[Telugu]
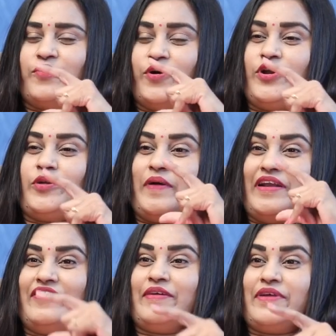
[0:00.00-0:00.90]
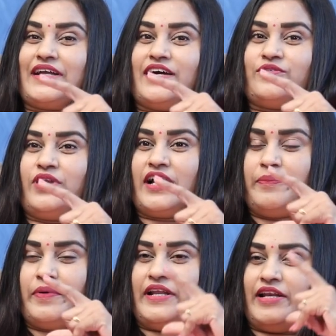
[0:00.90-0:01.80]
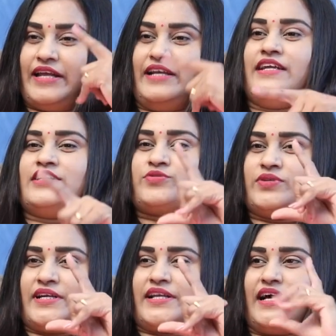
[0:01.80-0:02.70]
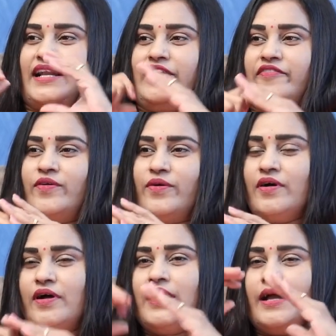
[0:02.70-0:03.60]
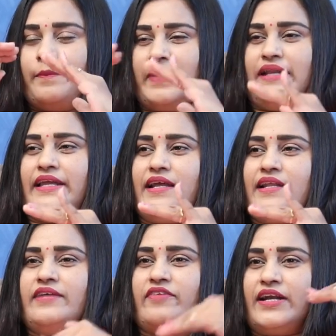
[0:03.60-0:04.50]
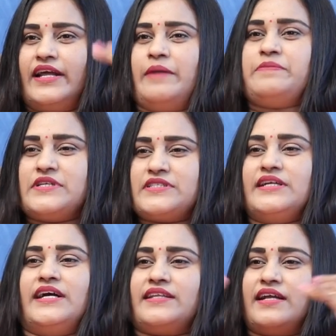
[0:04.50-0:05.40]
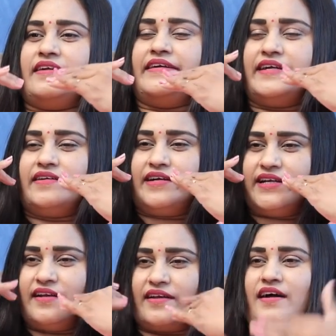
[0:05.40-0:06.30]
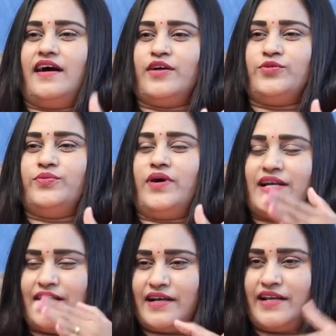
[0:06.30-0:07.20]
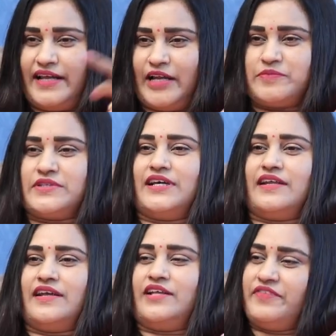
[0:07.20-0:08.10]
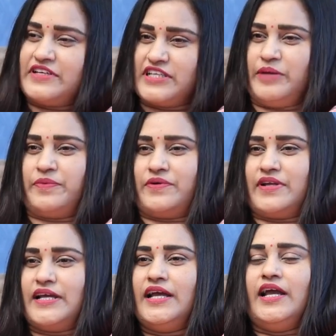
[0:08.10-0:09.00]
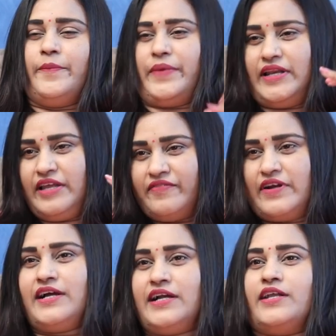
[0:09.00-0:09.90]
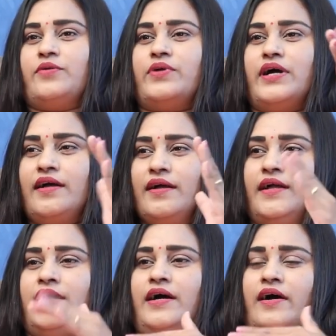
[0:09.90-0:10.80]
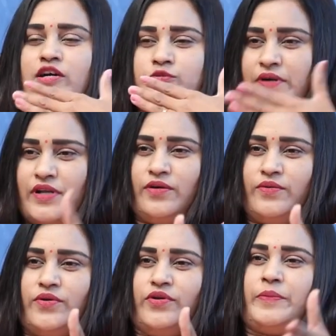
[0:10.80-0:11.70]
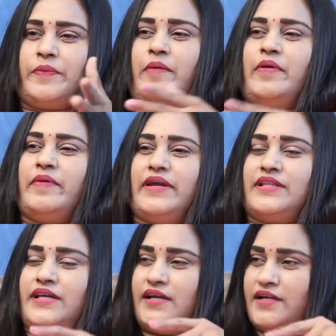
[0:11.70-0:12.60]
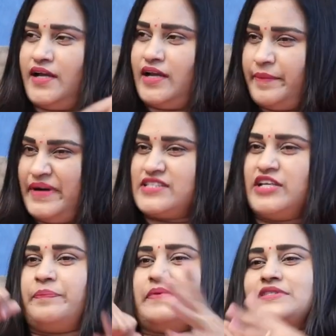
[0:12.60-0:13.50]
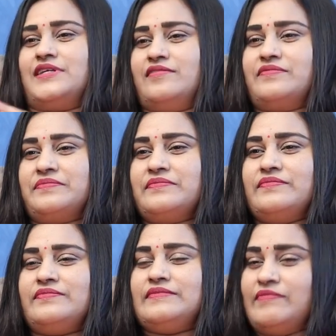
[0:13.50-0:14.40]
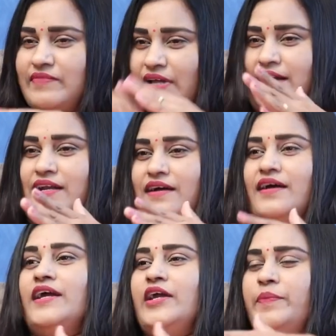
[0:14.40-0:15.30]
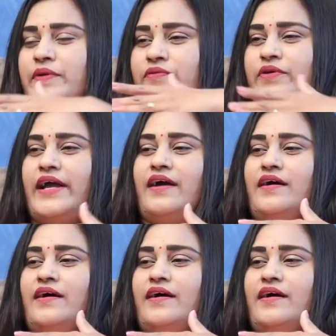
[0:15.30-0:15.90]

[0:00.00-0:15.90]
కోటి రూపాయలు ఇవ్వడం అని కాదు నాకు ఇప్పుడు నేను ఏం నేర్చుకున్నా అంటే నా లైఫ్లో మనీ hmm. అనేది ఎవరికైనా హెల్ప్ చేస్తే ఇంకా అది రాదు రిటర్న్ రాదు అట్లాంటనే హెల్ప్ చేయాలి అది ఫిక్స్ అయిపోండి మనీ ఇవ్వడం కంటే కూడా హాస్పిటల్లో ఉన్నావు నీకు ప్రాబ్లం అయింది నేను మెడిసిన్ ఇప్పిస్తా hmm. అట్లా ఇప్పుడు నువ్వు